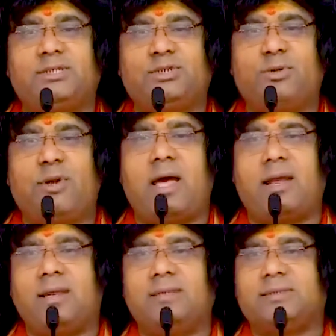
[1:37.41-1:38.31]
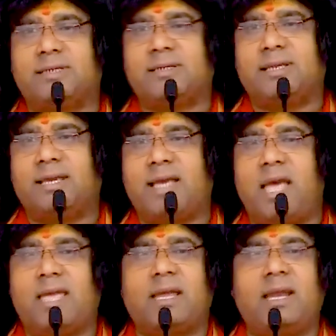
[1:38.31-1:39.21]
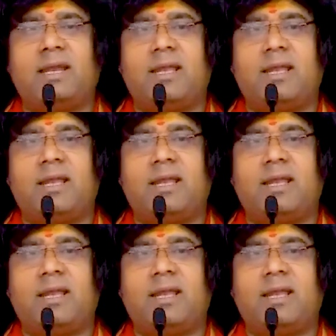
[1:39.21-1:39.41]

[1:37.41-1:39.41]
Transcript: चोर आ नहीं सकते आएंगे